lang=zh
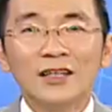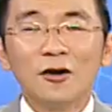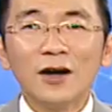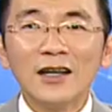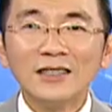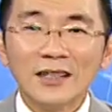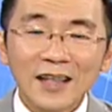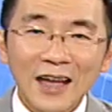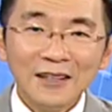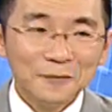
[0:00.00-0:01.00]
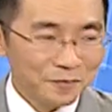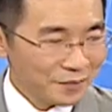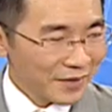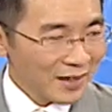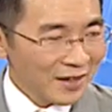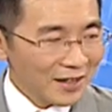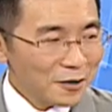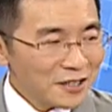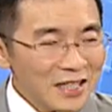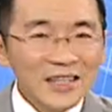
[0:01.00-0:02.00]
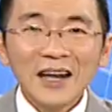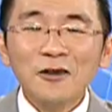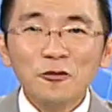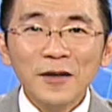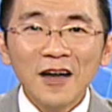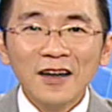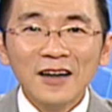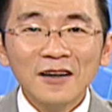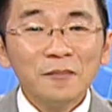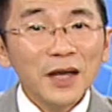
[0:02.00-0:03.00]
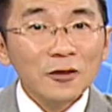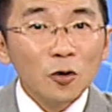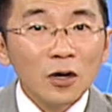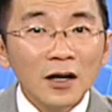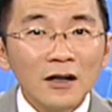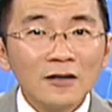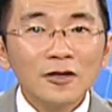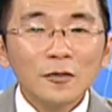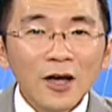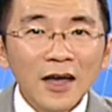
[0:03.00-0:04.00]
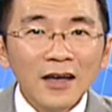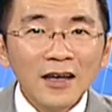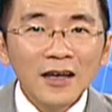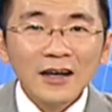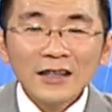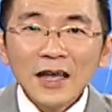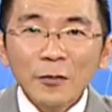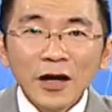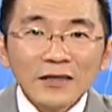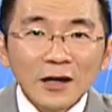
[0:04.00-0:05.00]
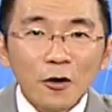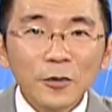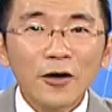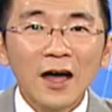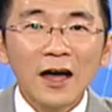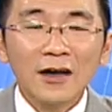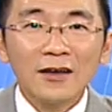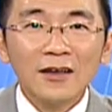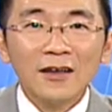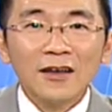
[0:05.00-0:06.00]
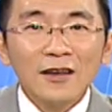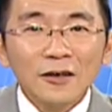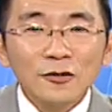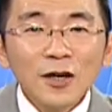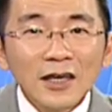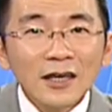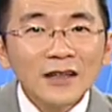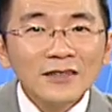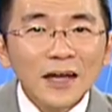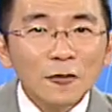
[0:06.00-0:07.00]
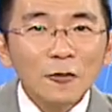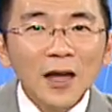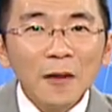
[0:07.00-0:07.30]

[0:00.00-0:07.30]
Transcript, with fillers: 由很简单。因为现在的股票呢变多了，对不对？他差不多在割票啦，所以在股票